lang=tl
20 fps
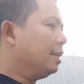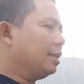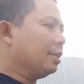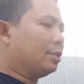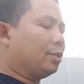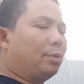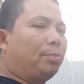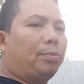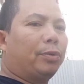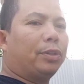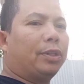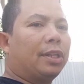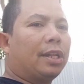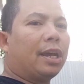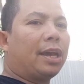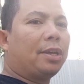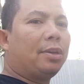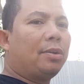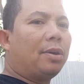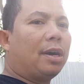So pwede
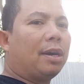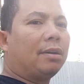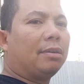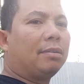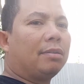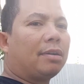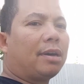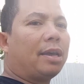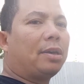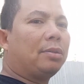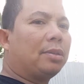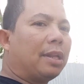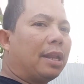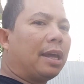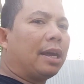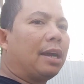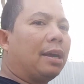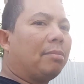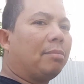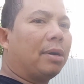na kayo ang kayo na
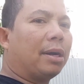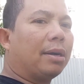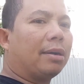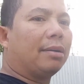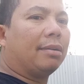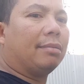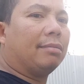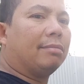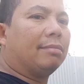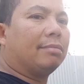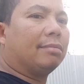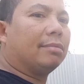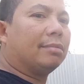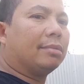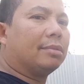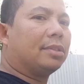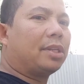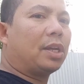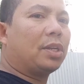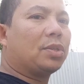lang ang mag
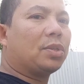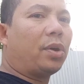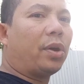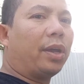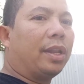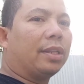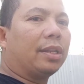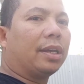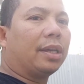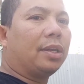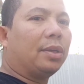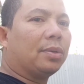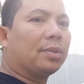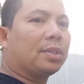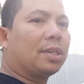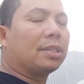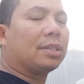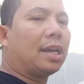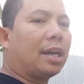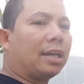change oil ng inyong
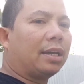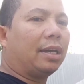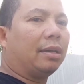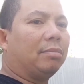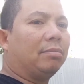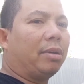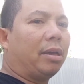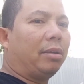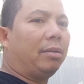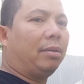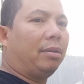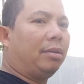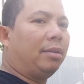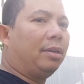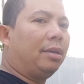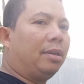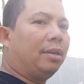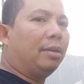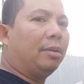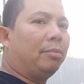sasakyan by
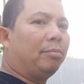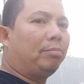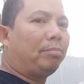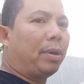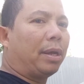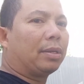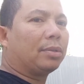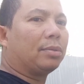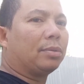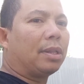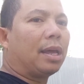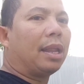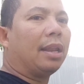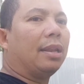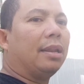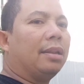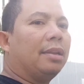personal.